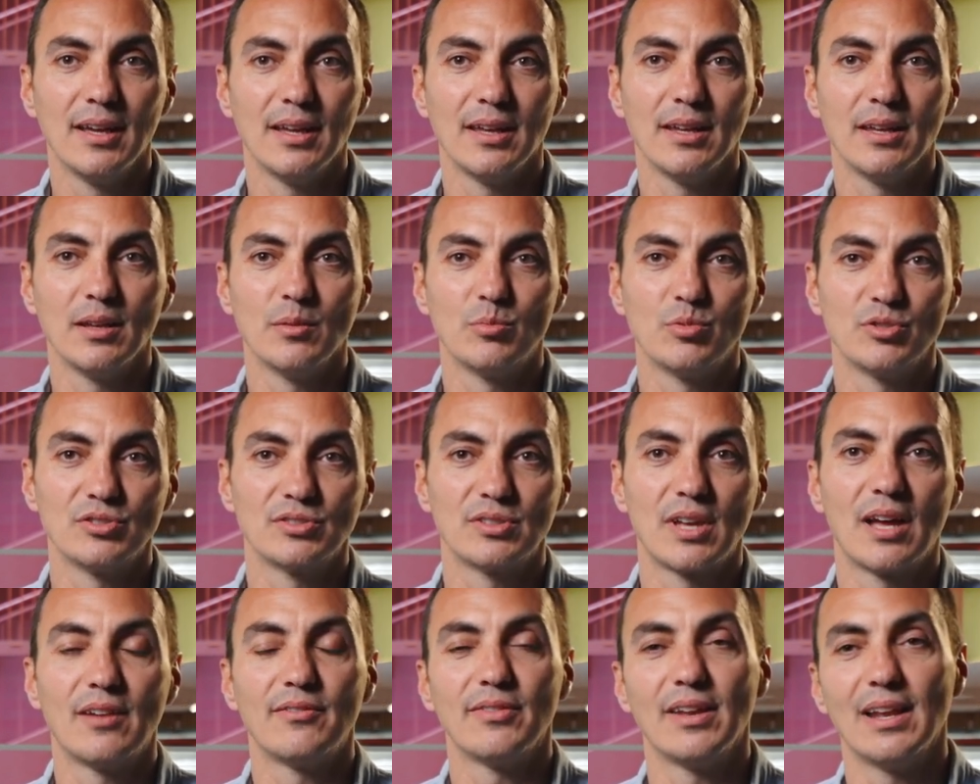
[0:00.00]
eh,
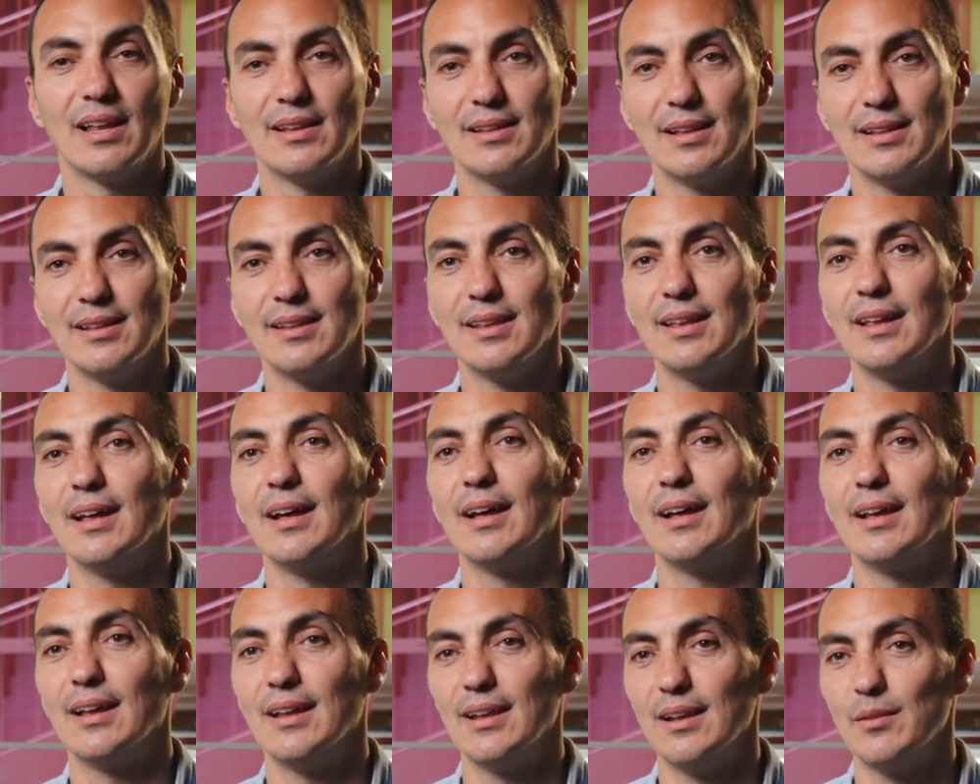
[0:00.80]
pues al final del
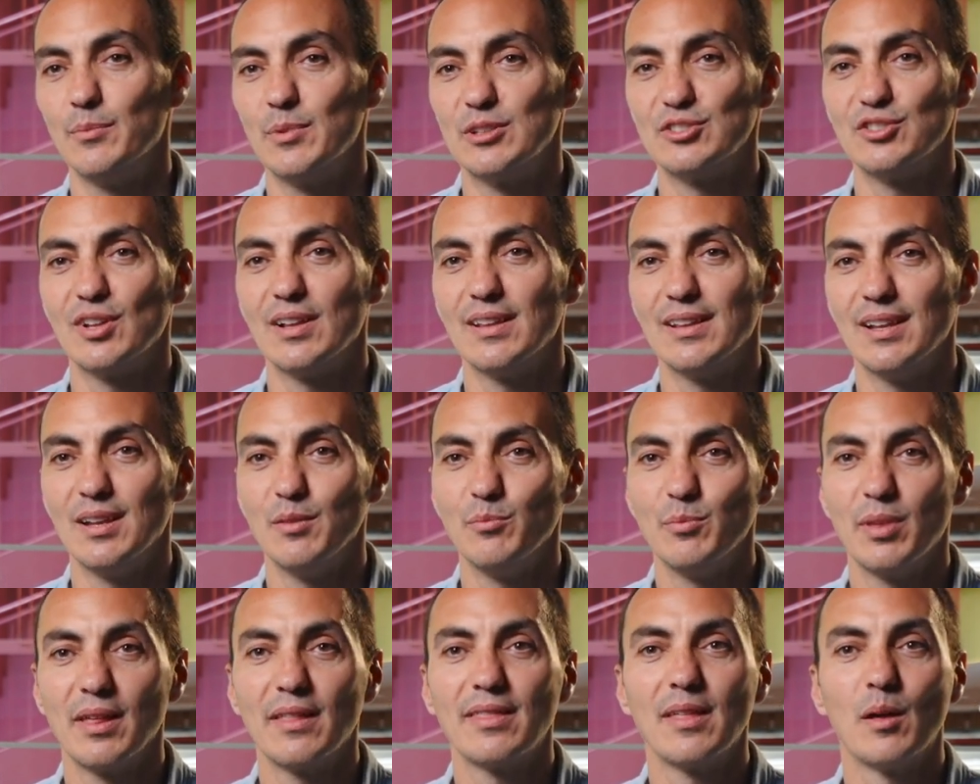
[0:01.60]
día el personal de
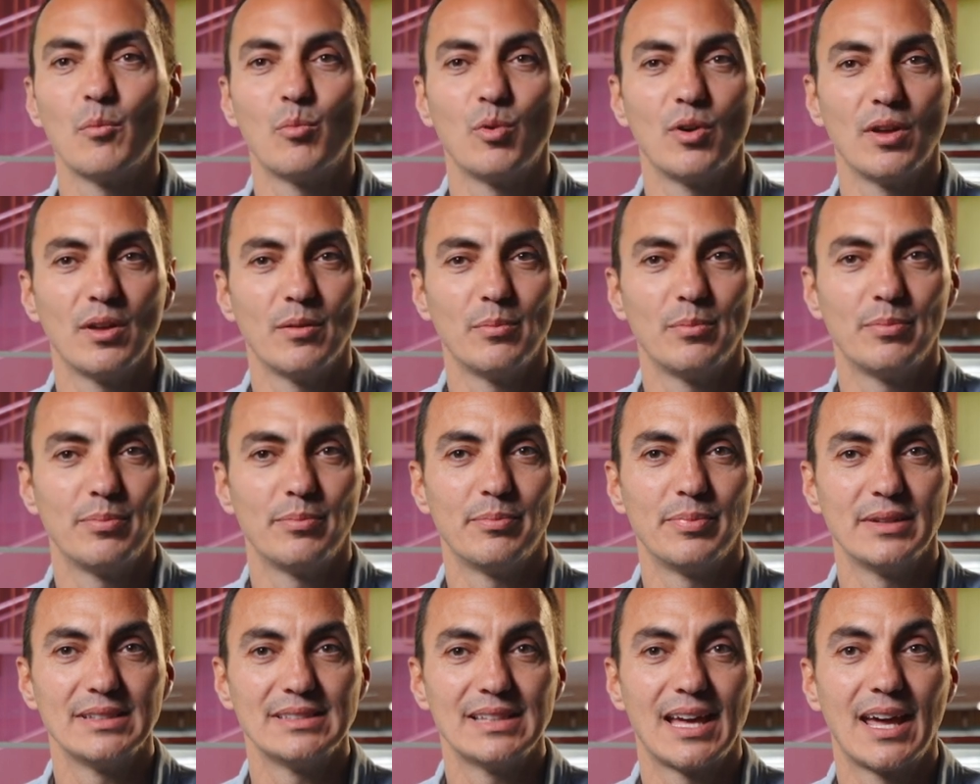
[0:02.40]
limpieza puede
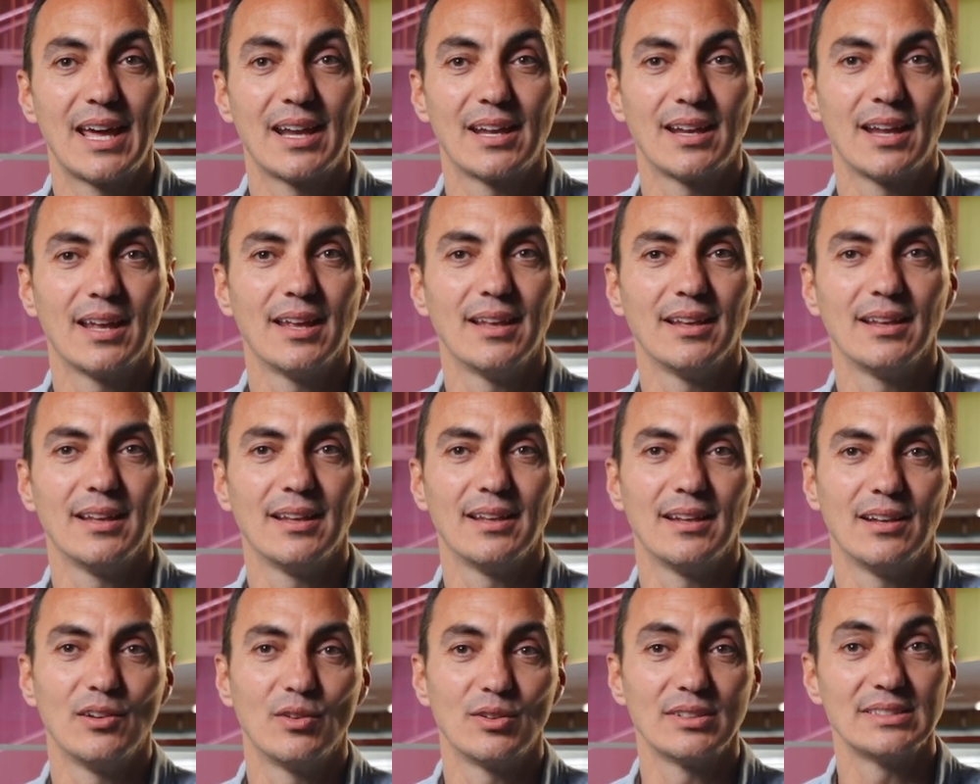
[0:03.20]
pesar
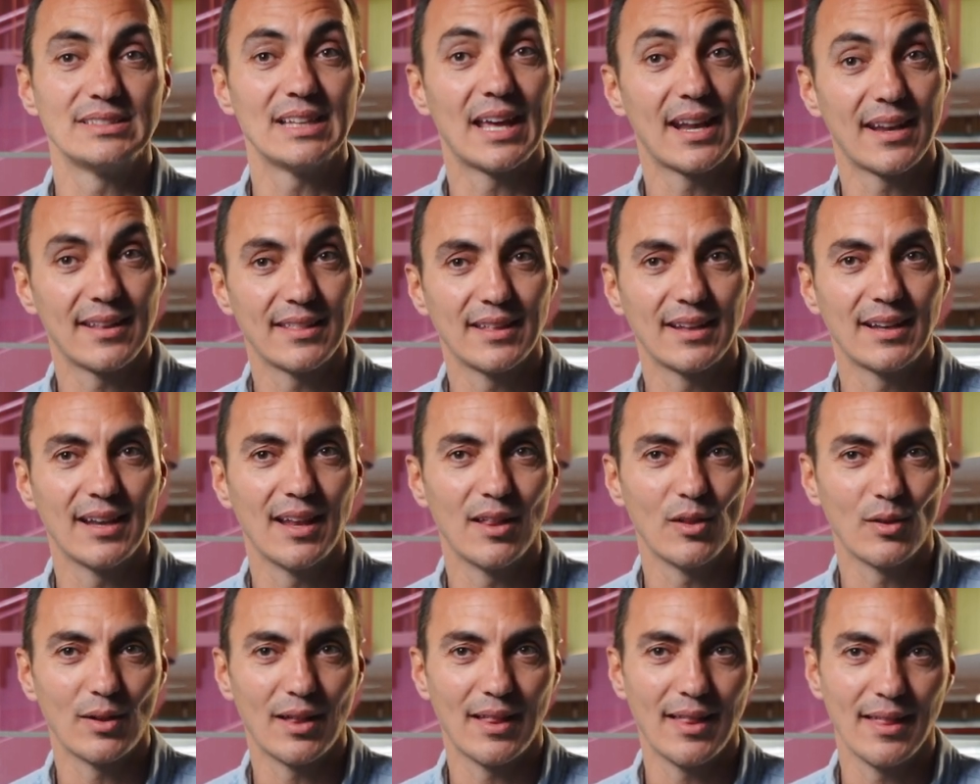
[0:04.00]
eh, lo que se ha
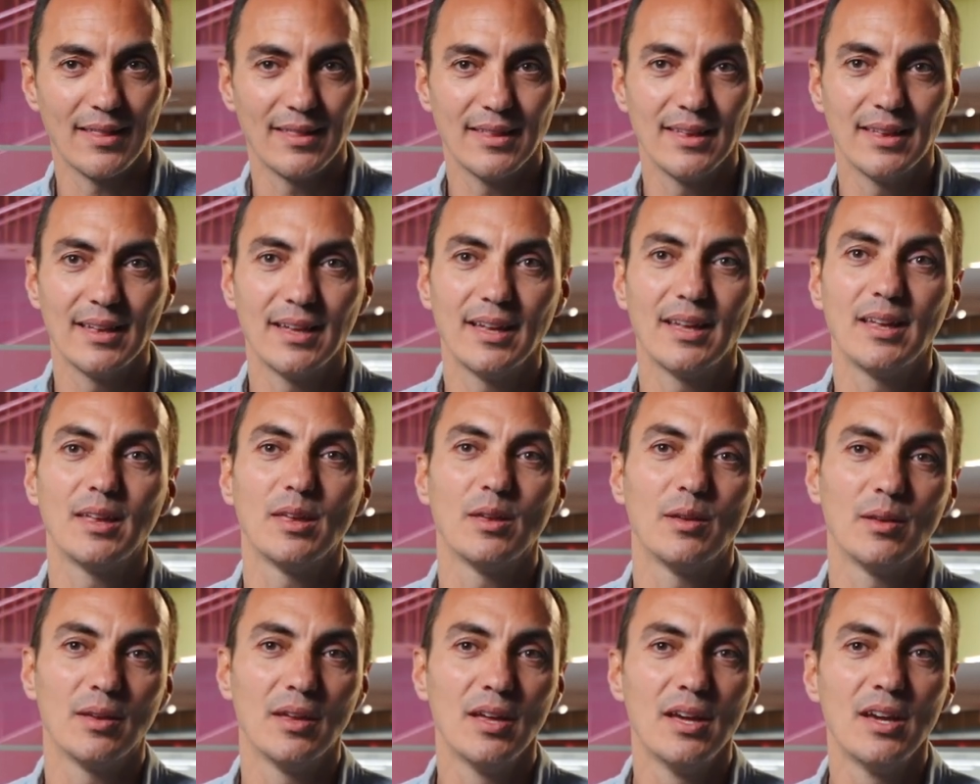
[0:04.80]
reciclado cada día
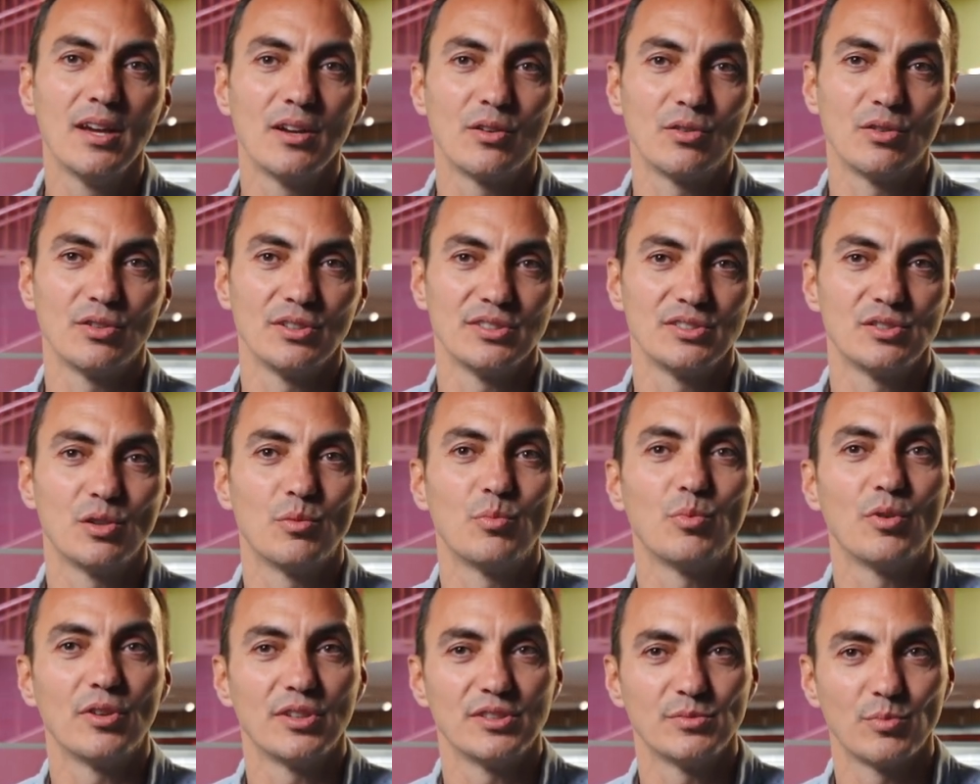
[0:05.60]
y con
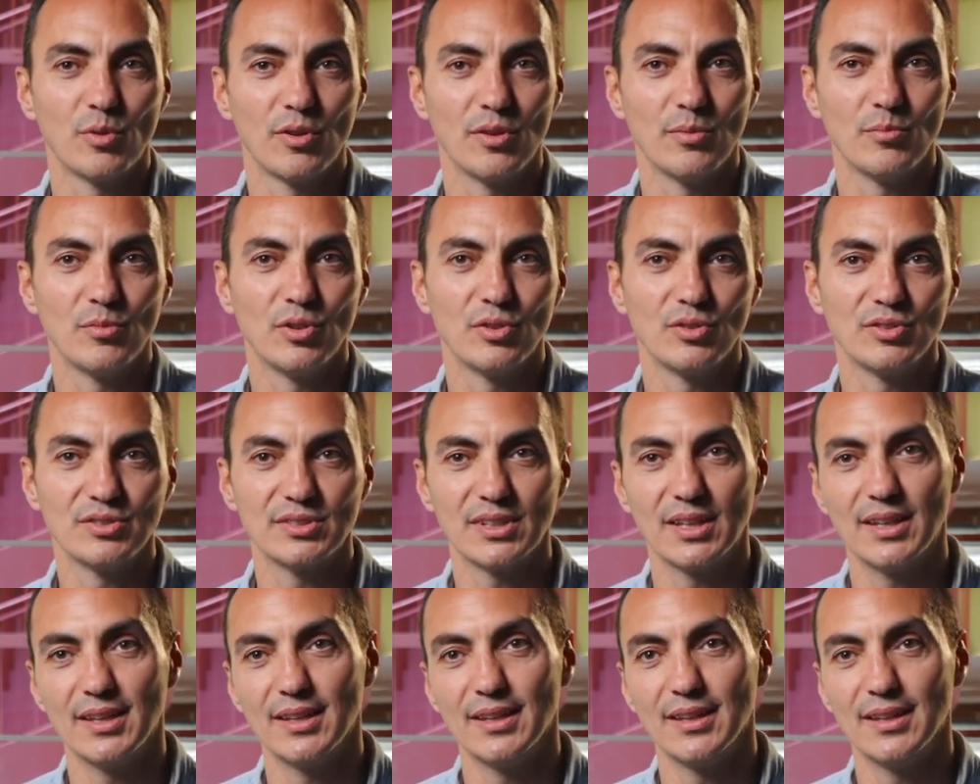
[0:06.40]
esto pues
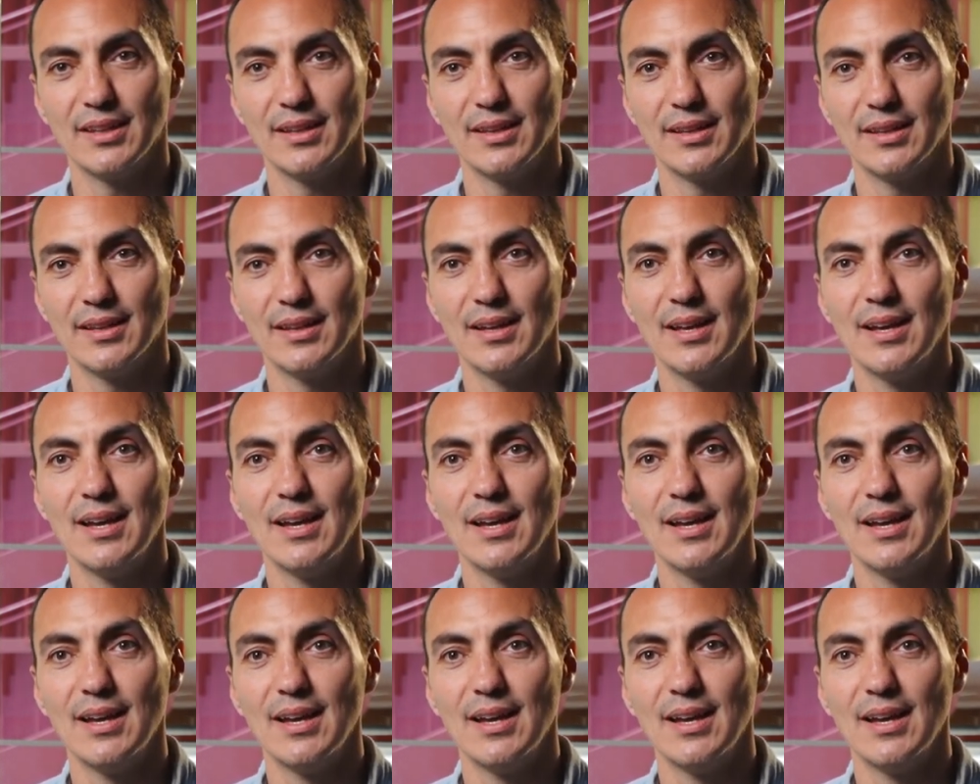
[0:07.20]
podemos eh,